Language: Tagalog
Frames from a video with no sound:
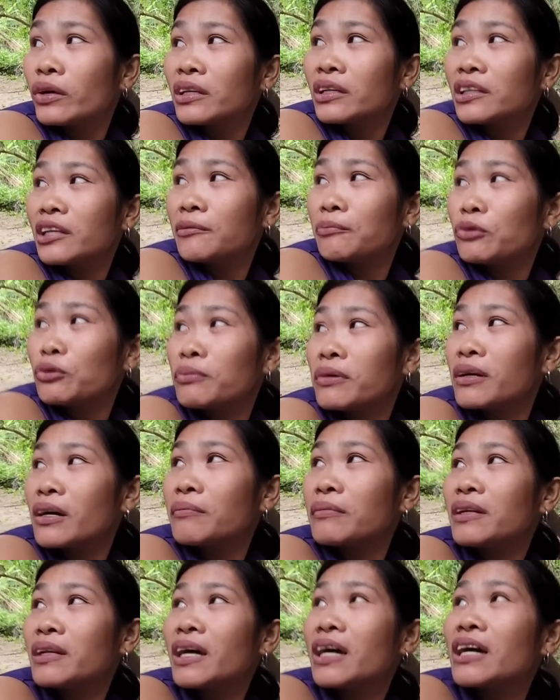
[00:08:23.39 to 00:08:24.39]
hindi po naman
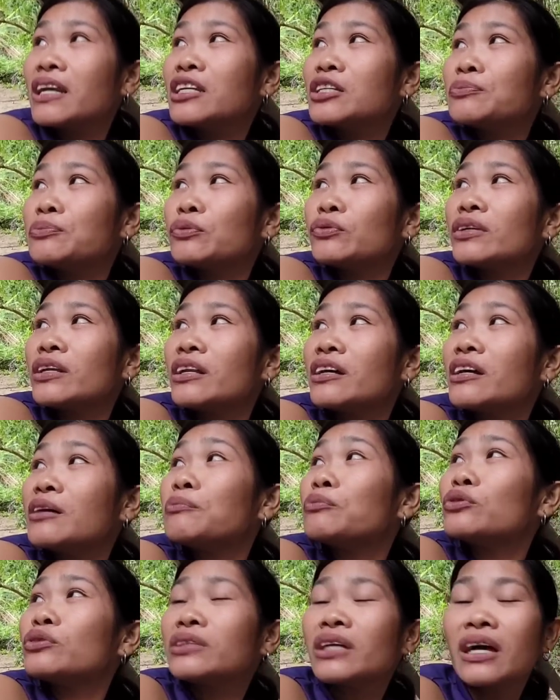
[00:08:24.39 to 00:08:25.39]
kami naalis po talaga
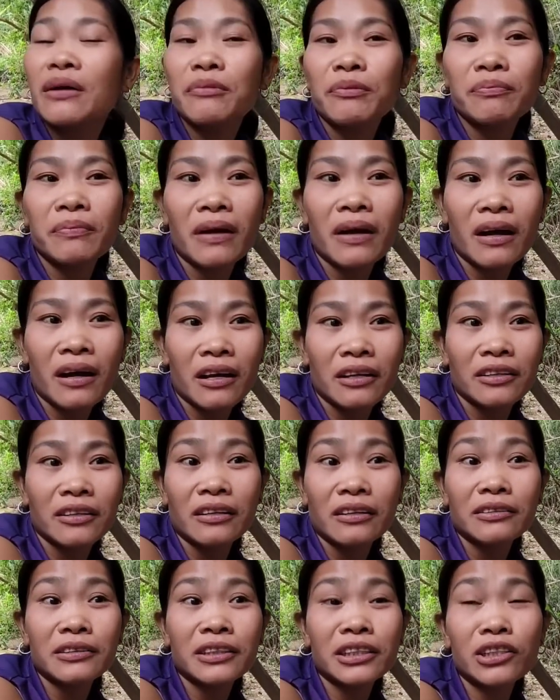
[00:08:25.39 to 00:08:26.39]
po sa aming bahay. Na oh.